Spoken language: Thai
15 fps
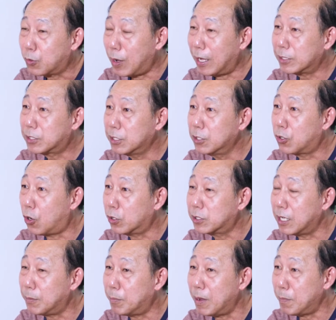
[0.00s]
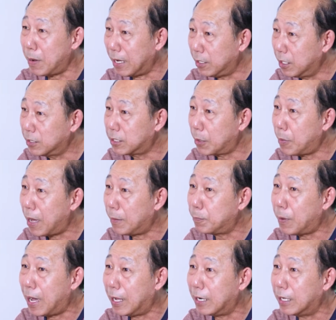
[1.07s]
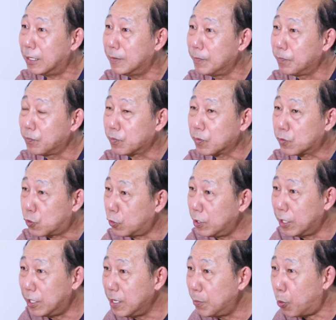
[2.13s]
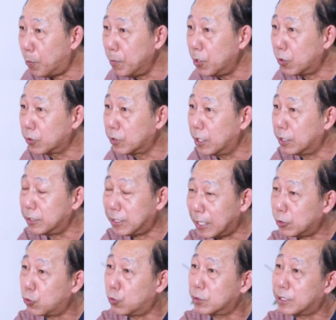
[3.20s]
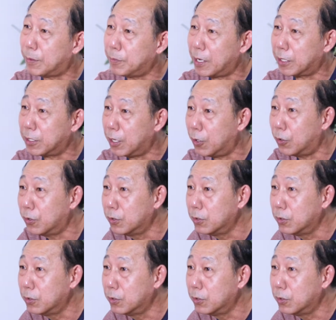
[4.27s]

กว่าซื้อของเสร็จใหม่ๆเดินสะพานป่านะจนเดี๋ยวนี้ผมไม่ต้องเดินใช้โทรศัพท์อย่างเดียว